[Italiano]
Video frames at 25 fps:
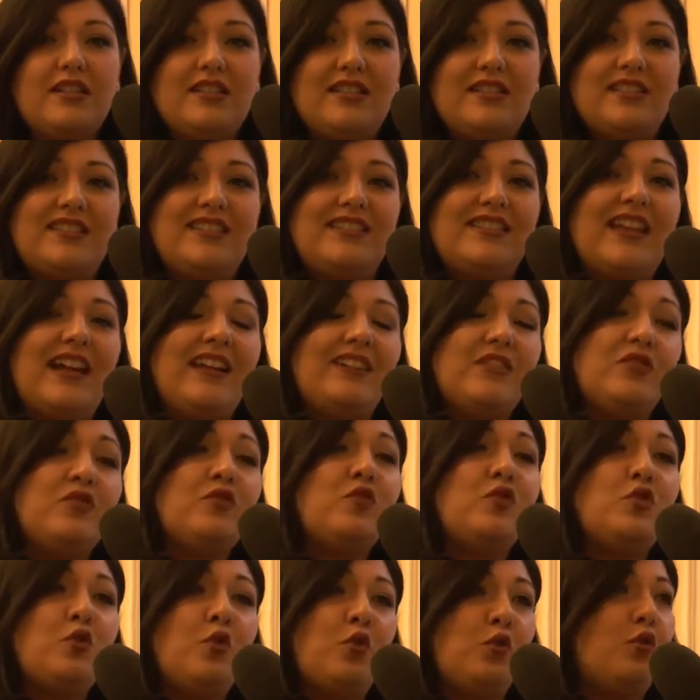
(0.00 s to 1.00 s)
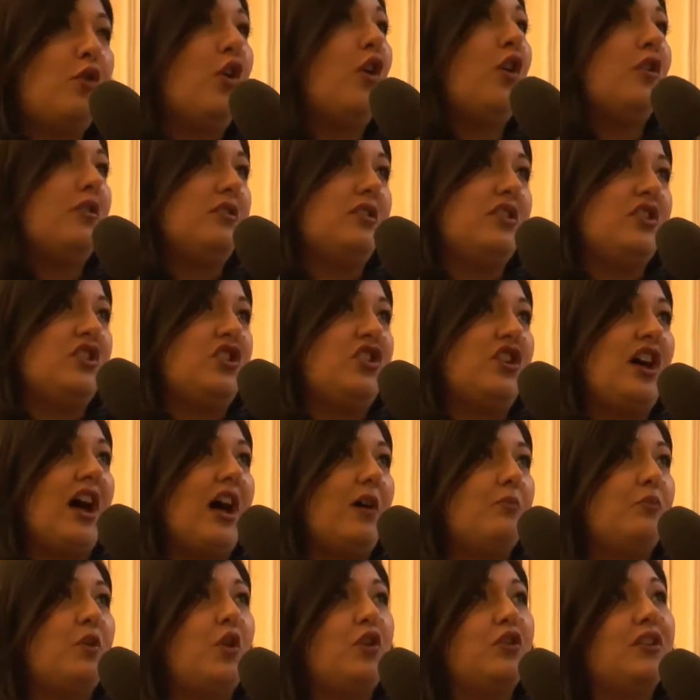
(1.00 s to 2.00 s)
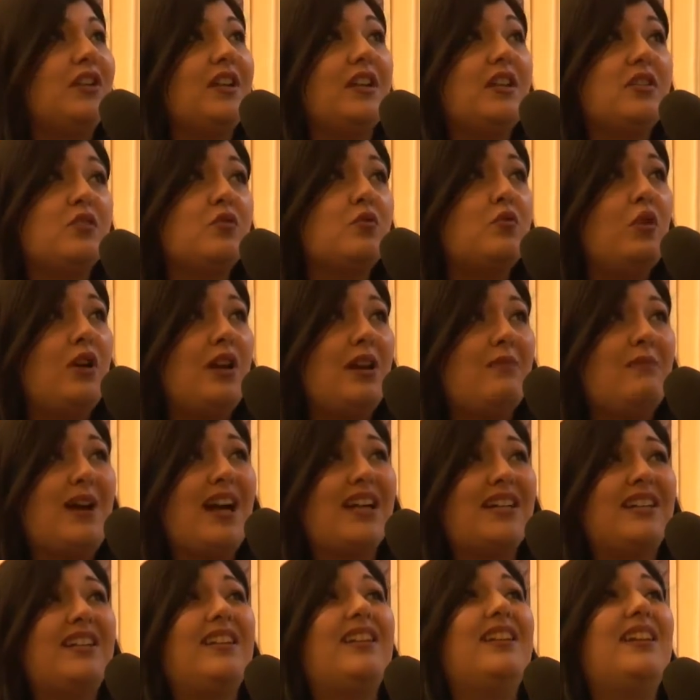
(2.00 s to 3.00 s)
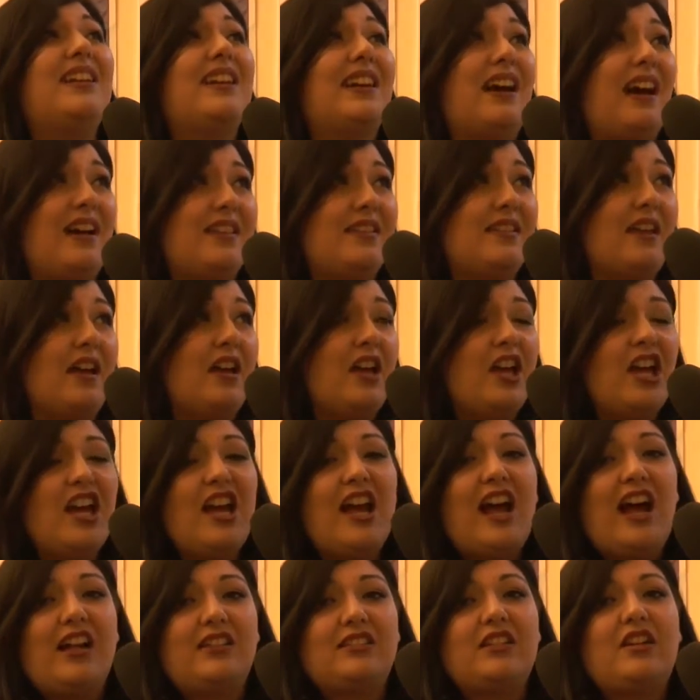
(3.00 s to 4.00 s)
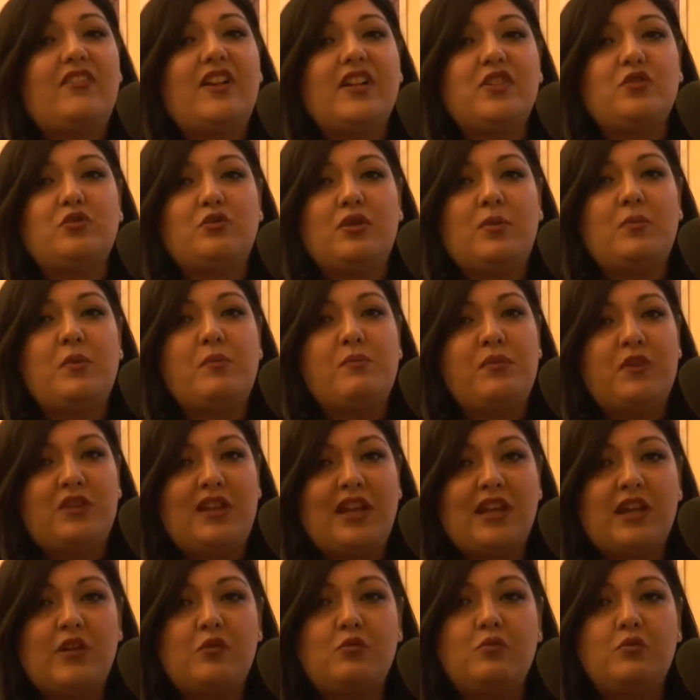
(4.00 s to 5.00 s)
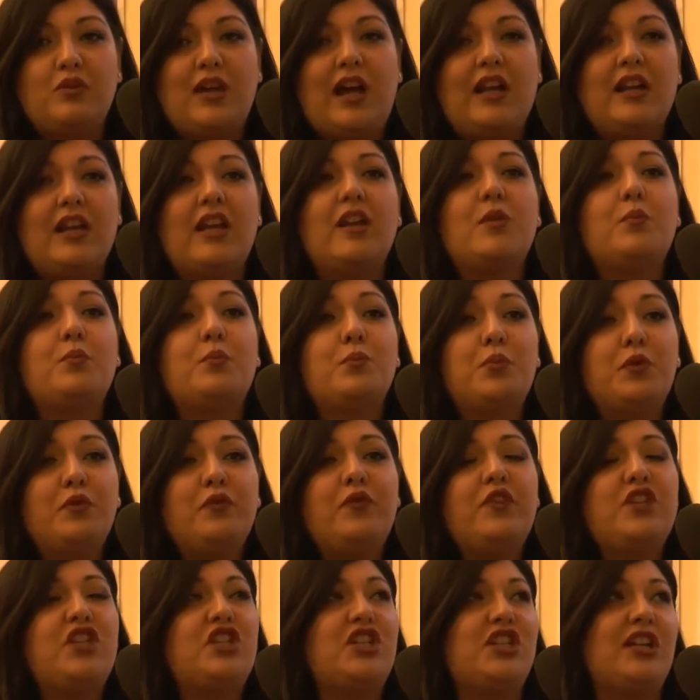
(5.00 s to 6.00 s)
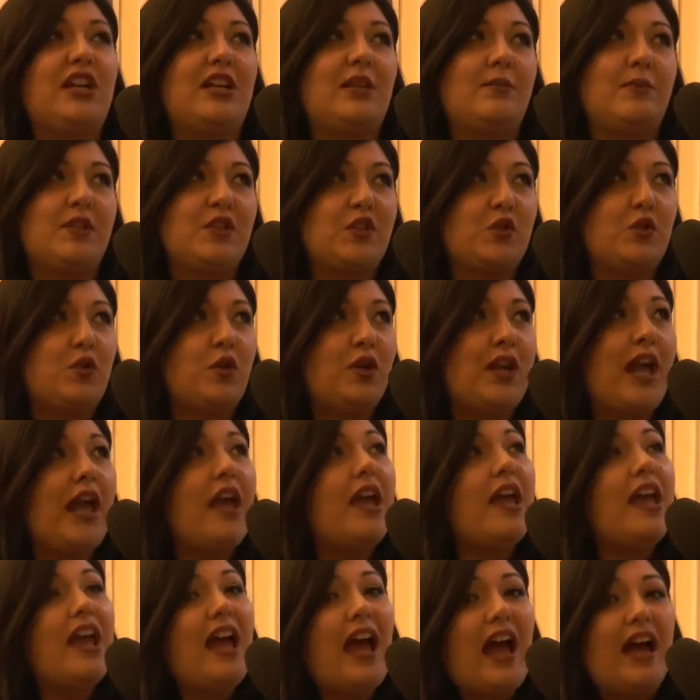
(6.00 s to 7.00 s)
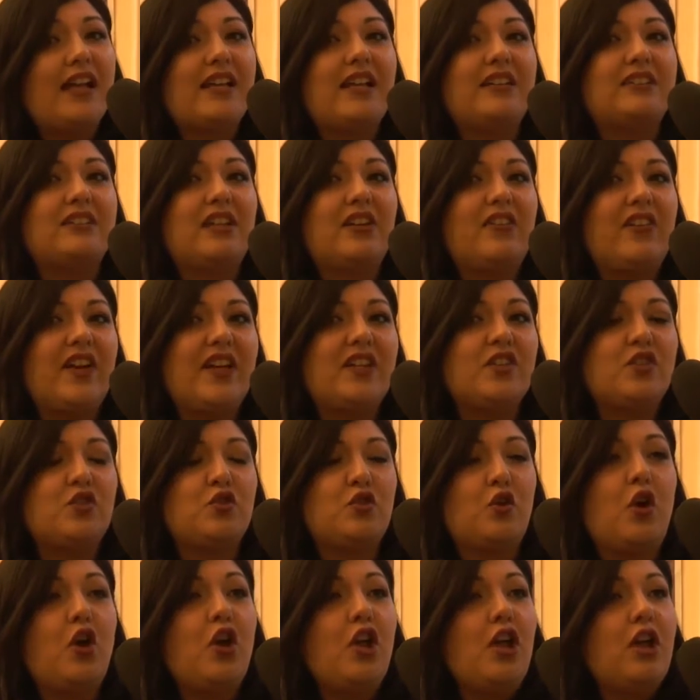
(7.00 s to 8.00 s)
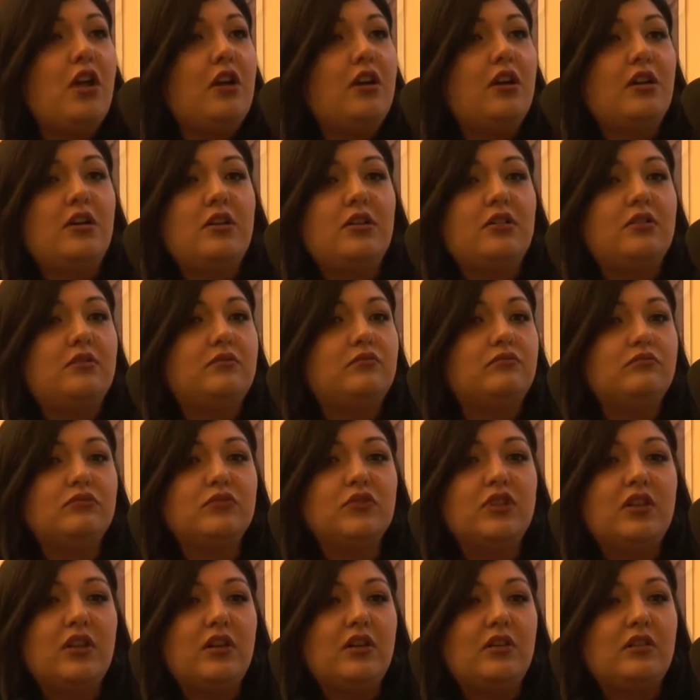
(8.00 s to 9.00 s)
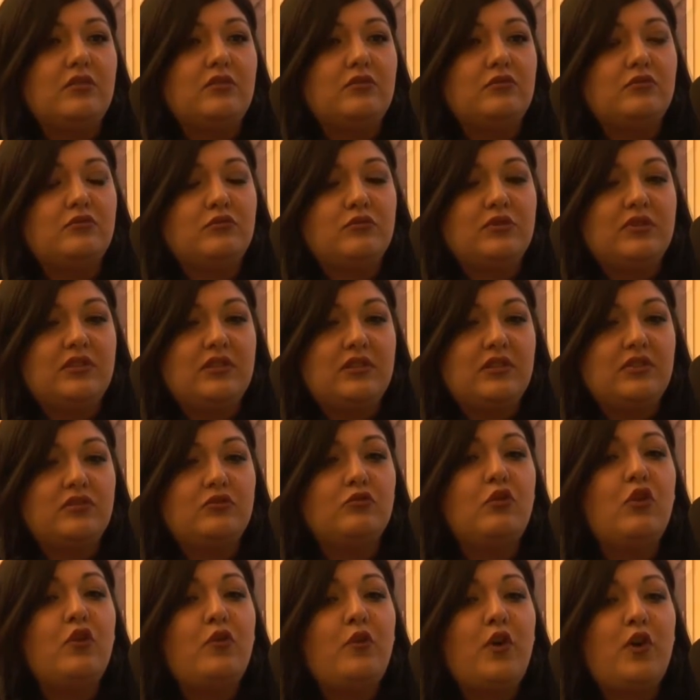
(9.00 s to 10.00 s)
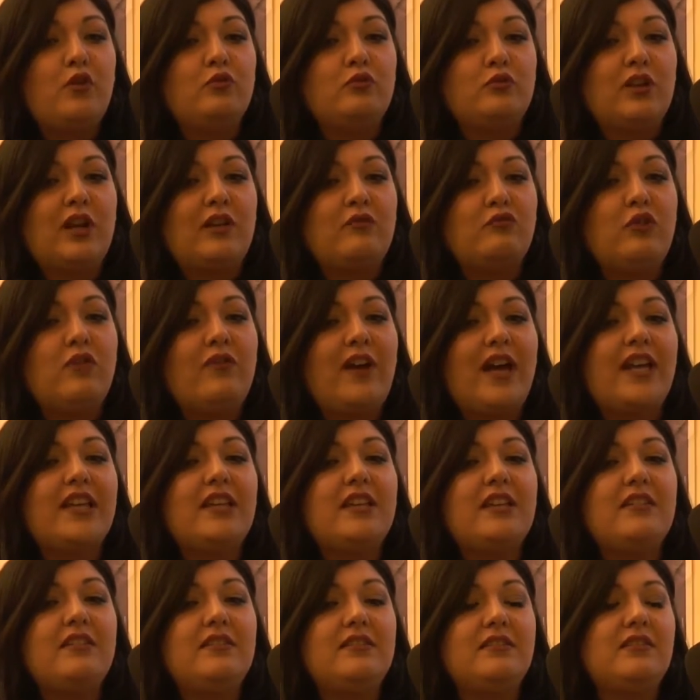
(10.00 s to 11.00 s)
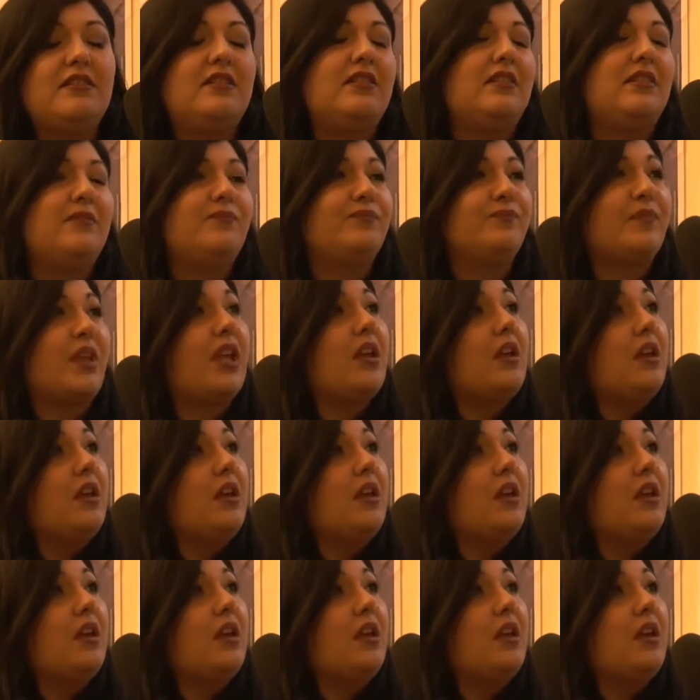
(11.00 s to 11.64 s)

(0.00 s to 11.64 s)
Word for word: da, non solo diciamo, nelle scuole ma anche nelle case, attraverso una biblioteca comunale più vicina alle persone anche attraverso uh, un, un nuovo, una nuova in, um,